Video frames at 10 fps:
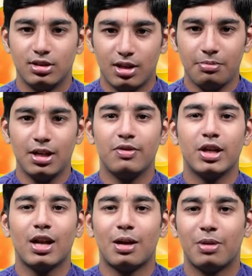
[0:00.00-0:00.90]
ஜெம்
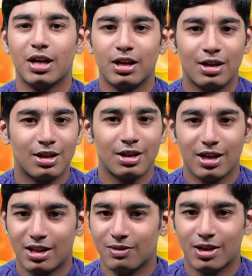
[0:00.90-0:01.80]
டிவியின் அன்பர்களுக்கு
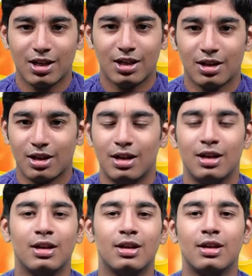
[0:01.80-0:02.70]
எனது வணக்கங்கள்
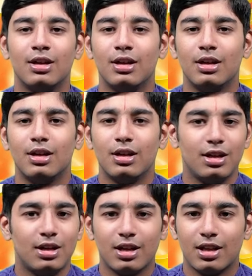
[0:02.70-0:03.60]

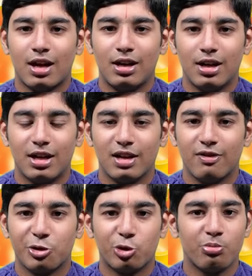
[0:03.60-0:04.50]
இன்றைய நாள்
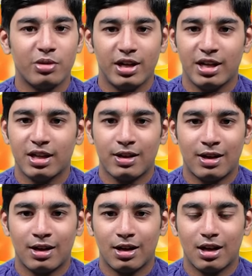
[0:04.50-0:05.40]
அனைவருக்கும் இனிய
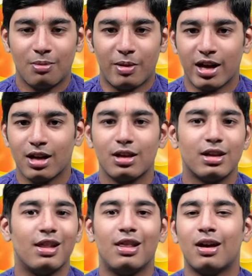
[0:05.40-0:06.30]
நாளாக அமைய
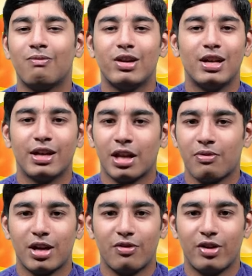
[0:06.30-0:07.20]
எல்லாம் வல்ல
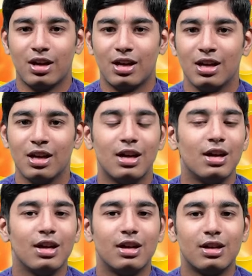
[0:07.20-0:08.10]
இறைவனை வேண்டி
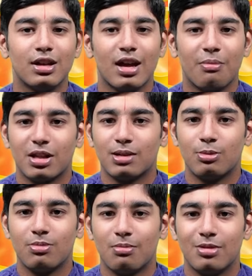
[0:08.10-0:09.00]
இன்றைய
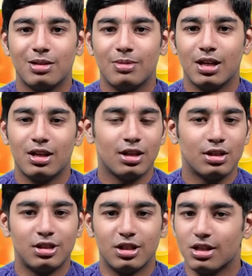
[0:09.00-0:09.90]
மதமும் நமதுமே
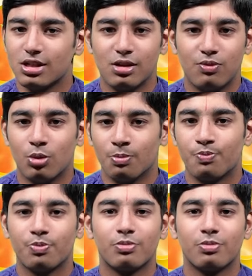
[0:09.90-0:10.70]
நிகழ்ச்சிக்கு செல்வோம்